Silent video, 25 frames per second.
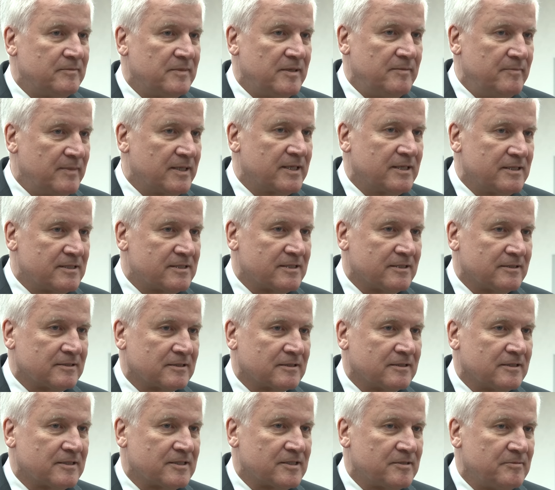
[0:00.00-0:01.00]
haben immer
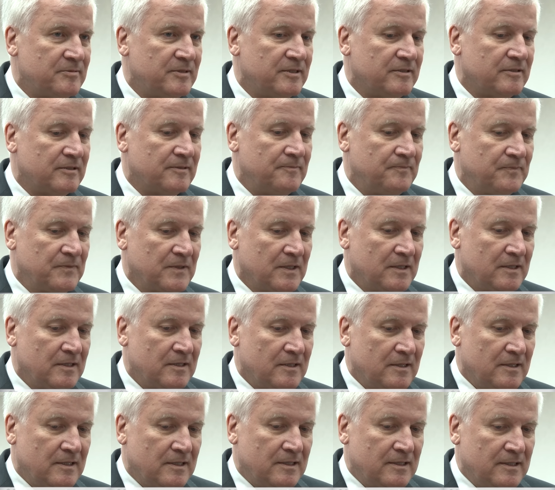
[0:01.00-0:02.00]
gesagt, dass wir
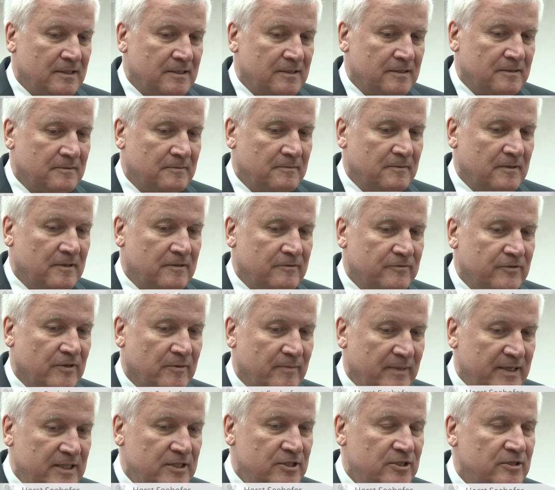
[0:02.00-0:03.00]
äh,
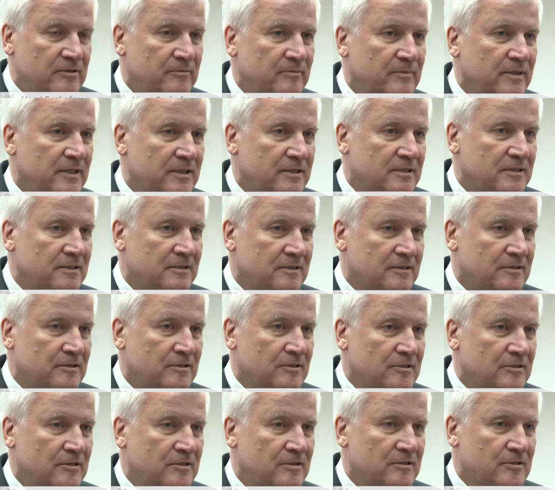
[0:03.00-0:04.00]
für Menschen mit äh,
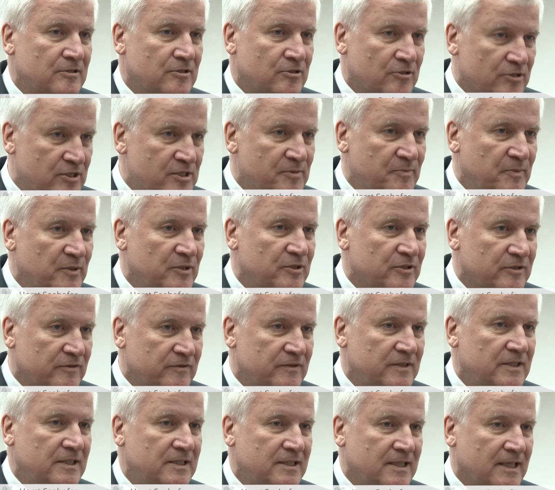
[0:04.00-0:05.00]

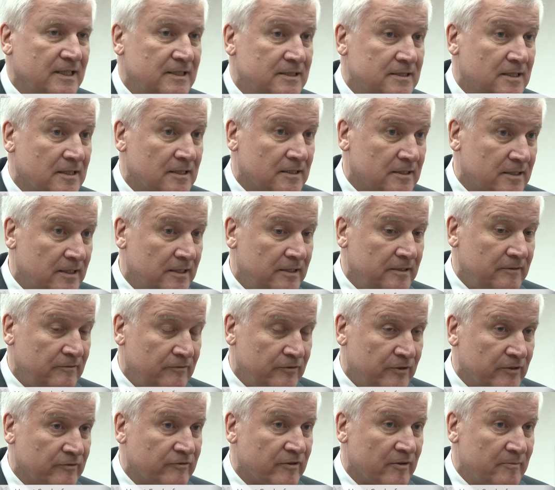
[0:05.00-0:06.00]
Schutzbedürftigkeit, gerade
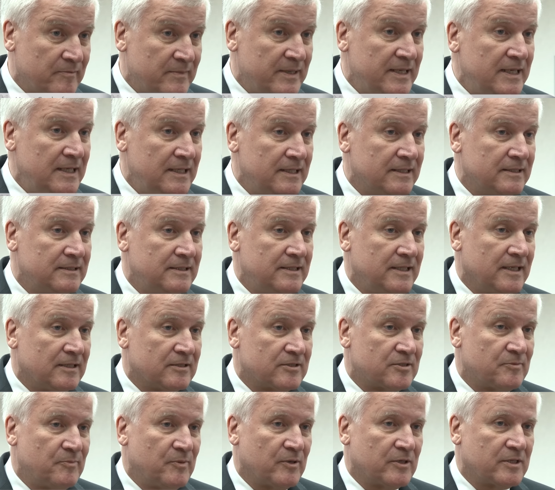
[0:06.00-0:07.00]
für Familien, die
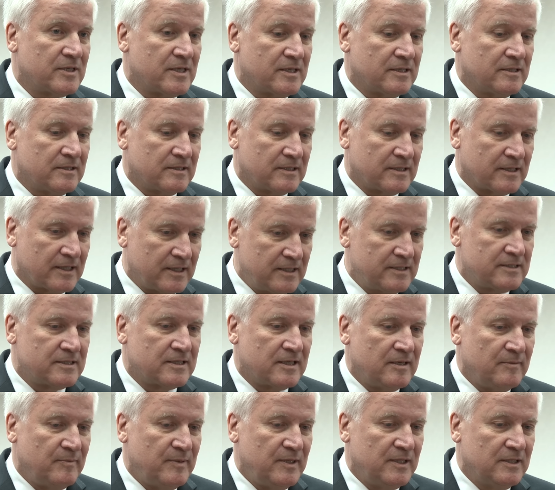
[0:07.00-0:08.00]
aus
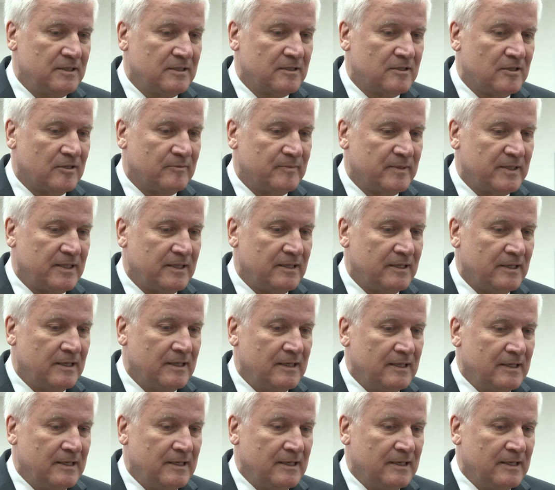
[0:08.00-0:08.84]
Bürgerkriegsgebieten kommen,